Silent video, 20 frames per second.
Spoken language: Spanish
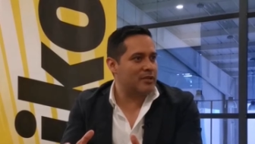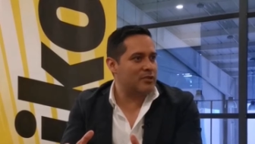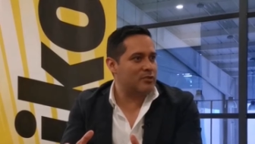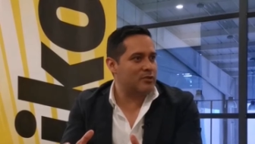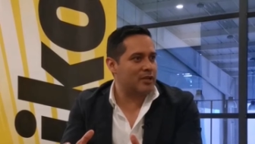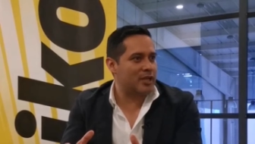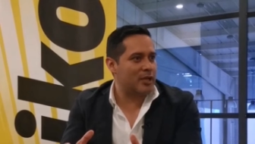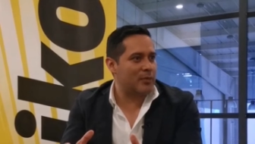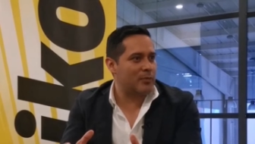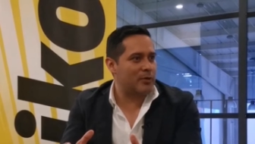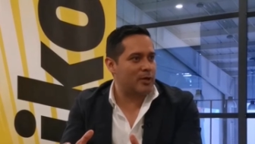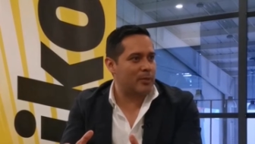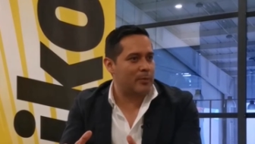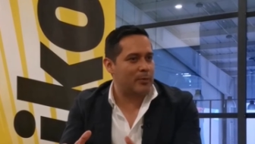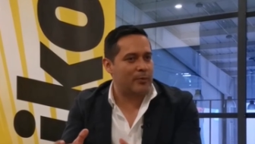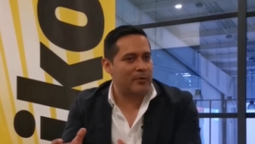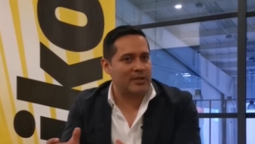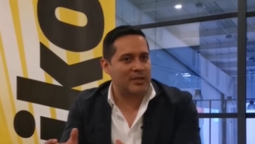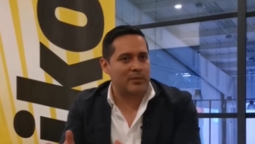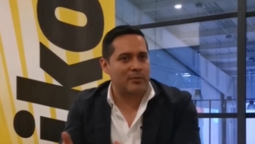es un equipo que
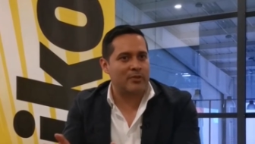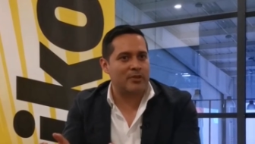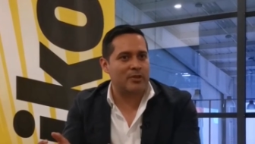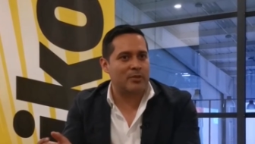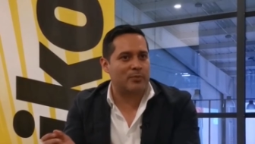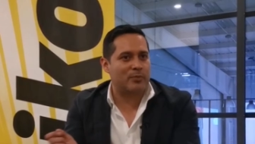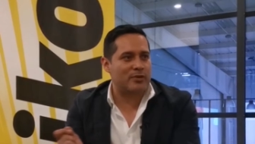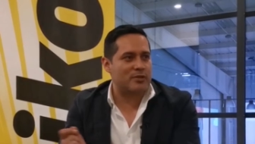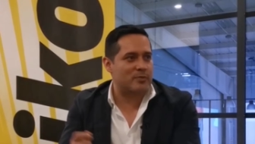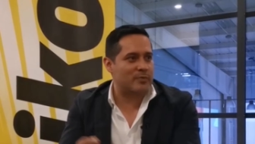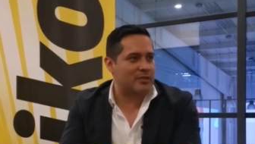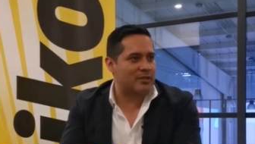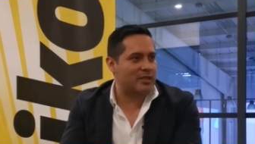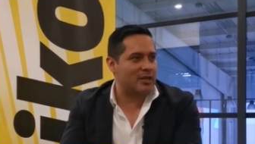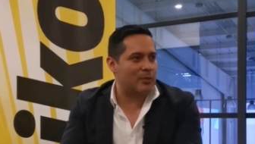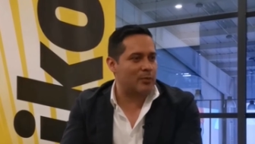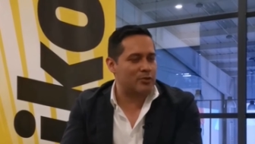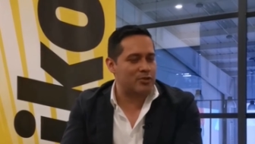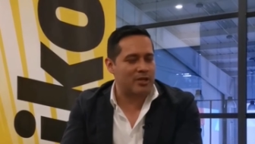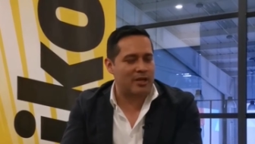perfectamente puedes meter
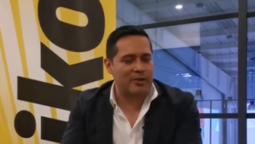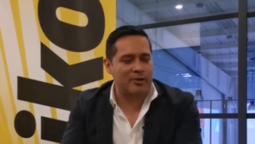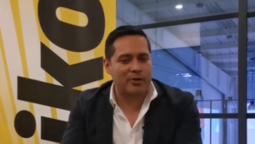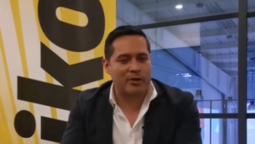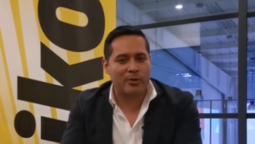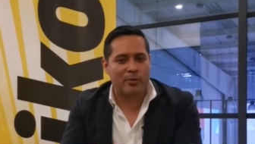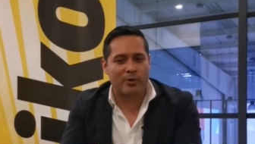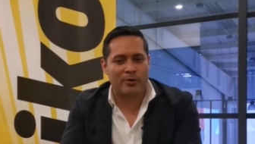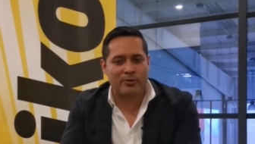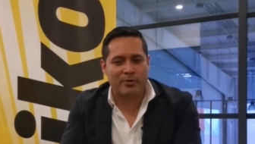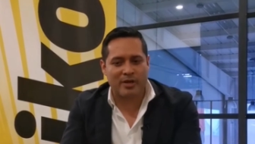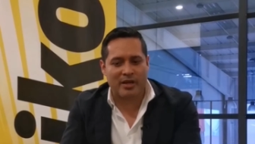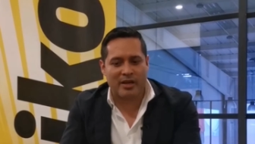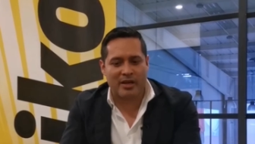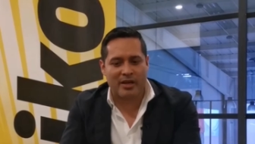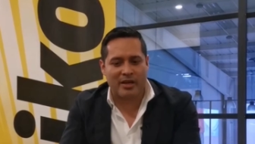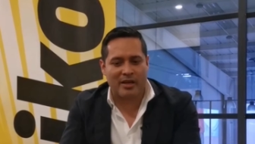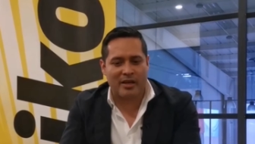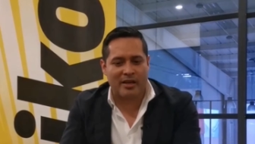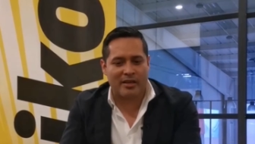en la mochila. Yo recuerdo
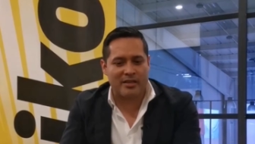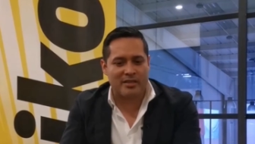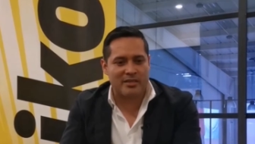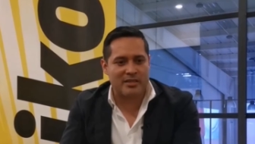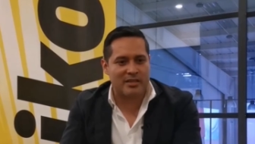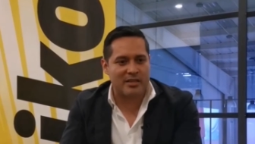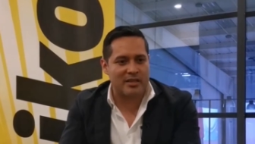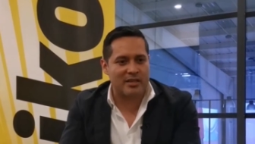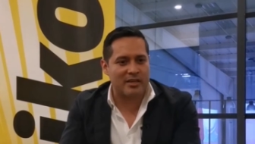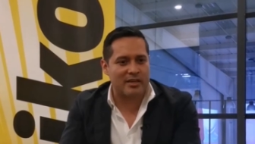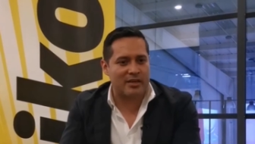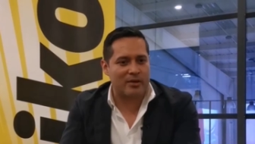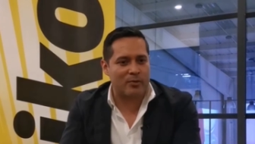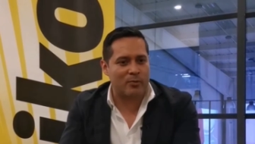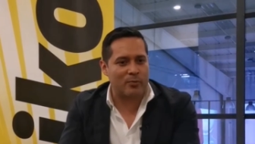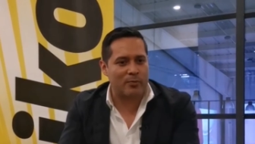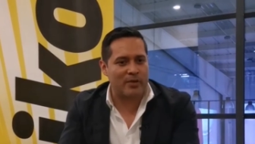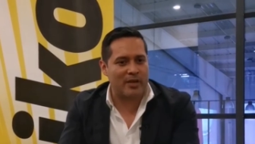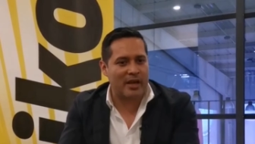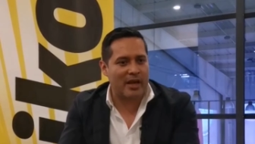que, que hice
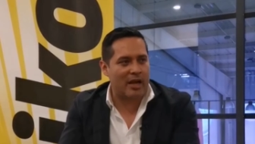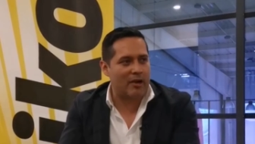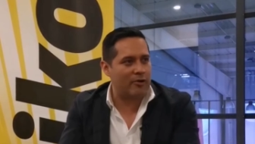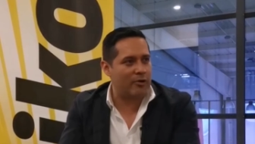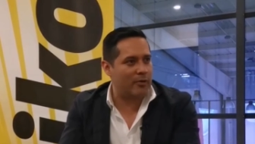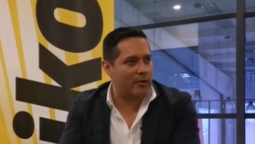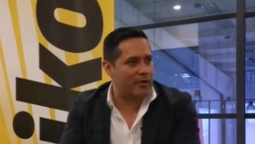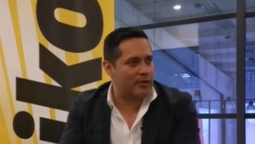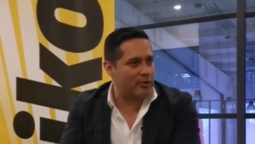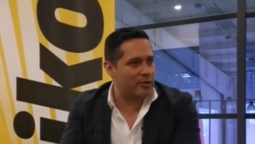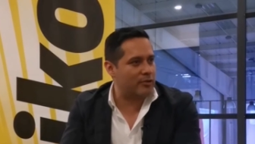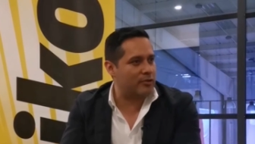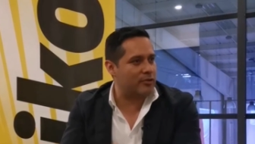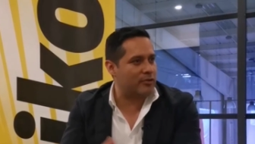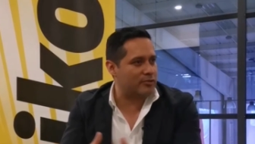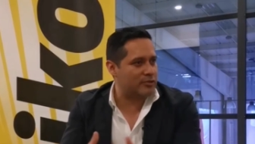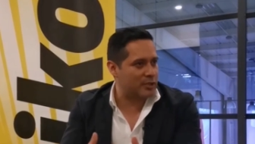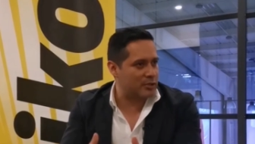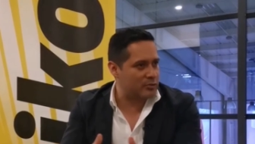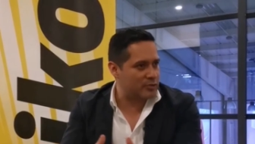un viaje a Nueva York,
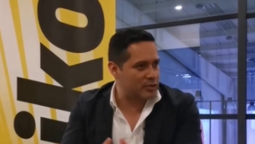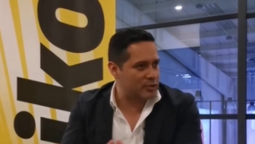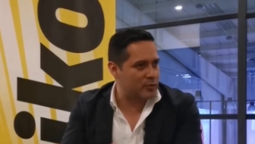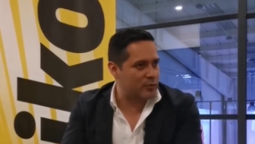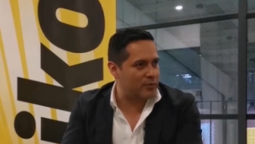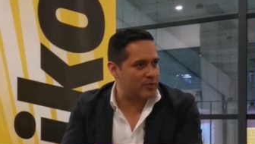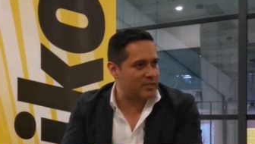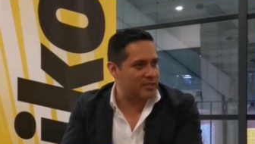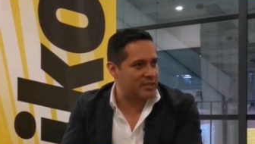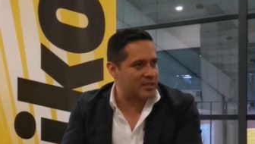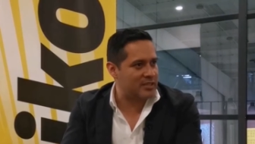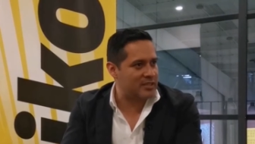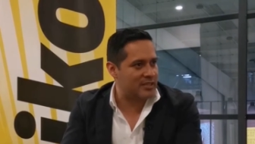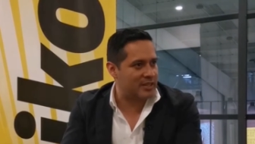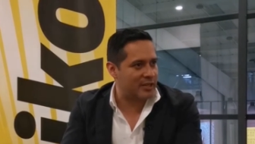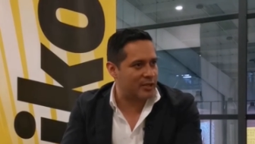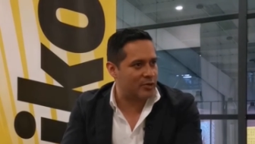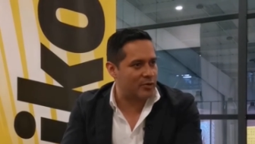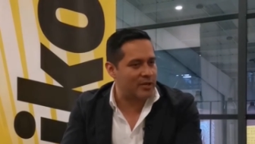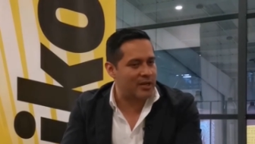donde están nuestras oficinas
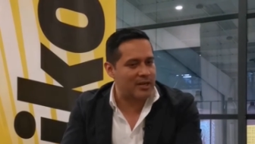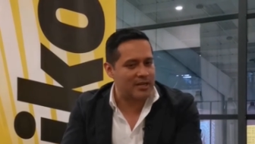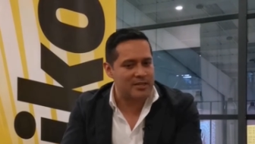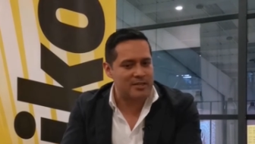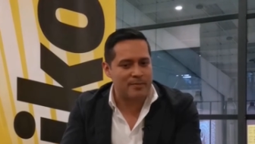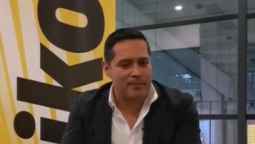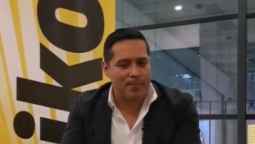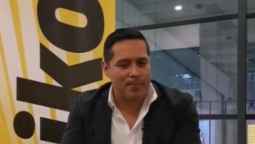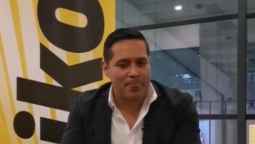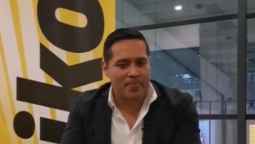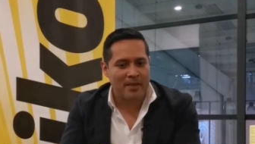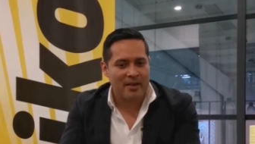regionales.